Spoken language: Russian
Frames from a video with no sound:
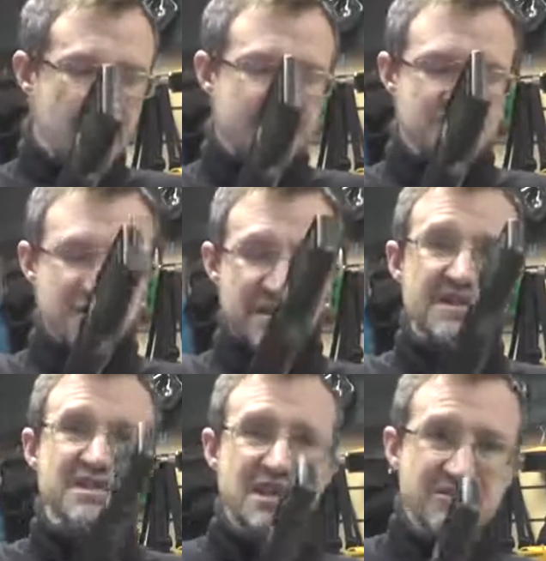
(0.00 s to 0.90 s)
Значит,
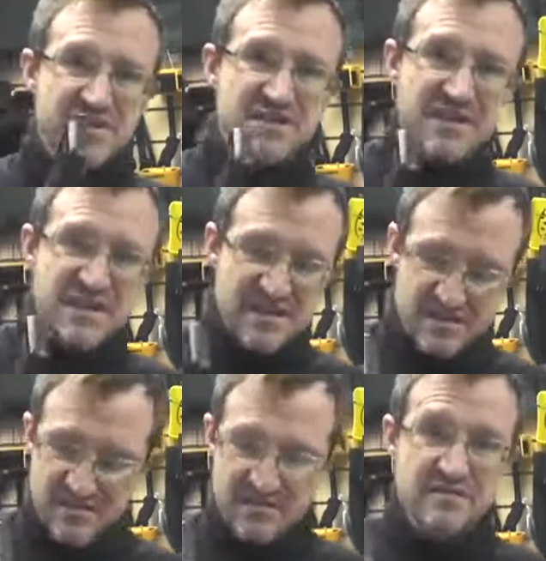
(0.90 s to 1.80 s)
и, соответственно,
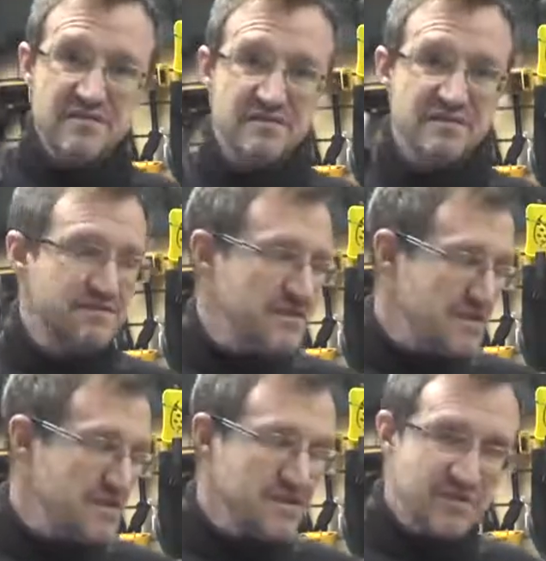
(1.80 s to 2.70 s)
э,
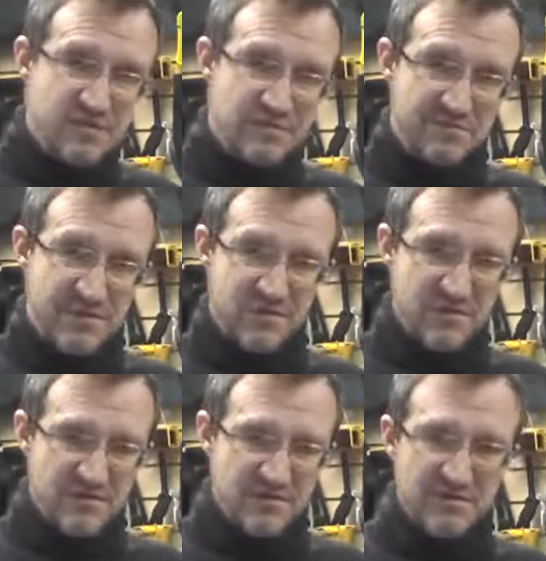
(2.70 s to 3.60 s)
вес. То есть
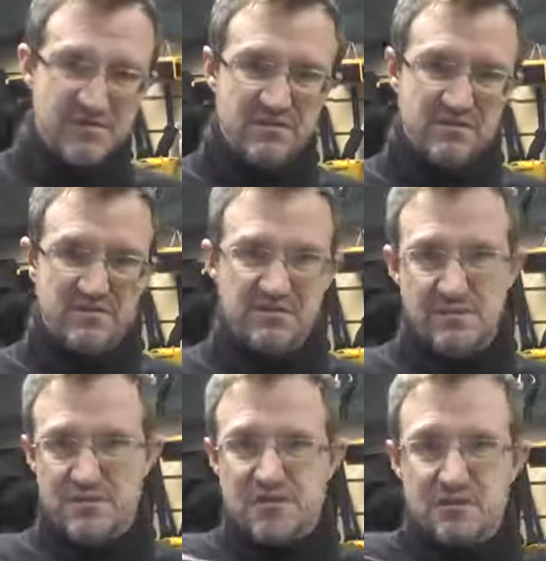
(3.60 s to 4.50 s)
прибор, ну, вот он, ну, ну,
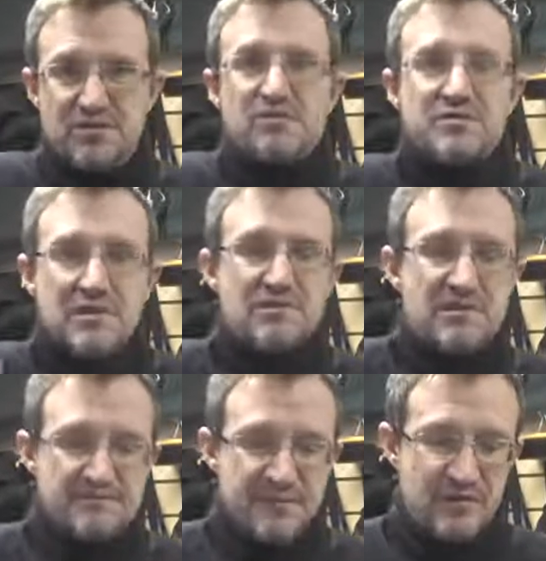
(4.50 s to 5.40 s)
вообще, ну, что это
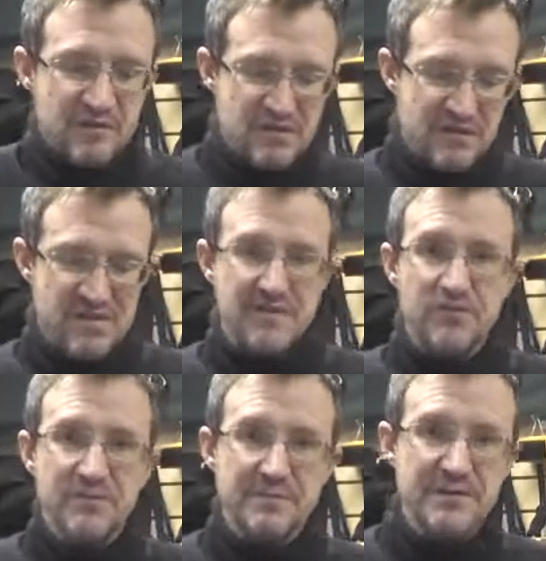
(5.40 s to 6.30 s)
такое? Вот, он в
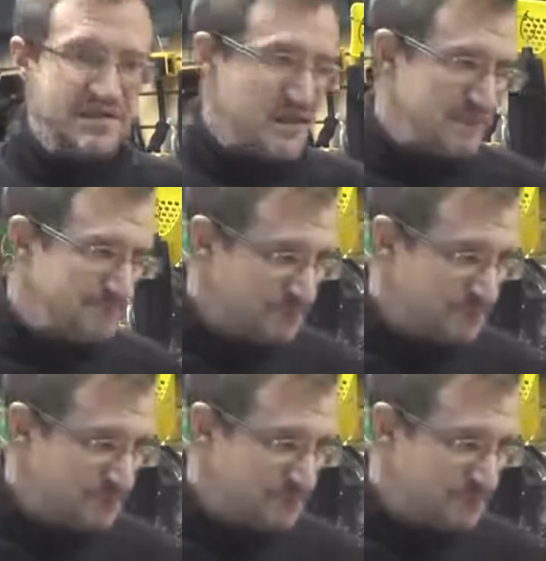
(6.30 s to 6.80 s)
основном это пластик.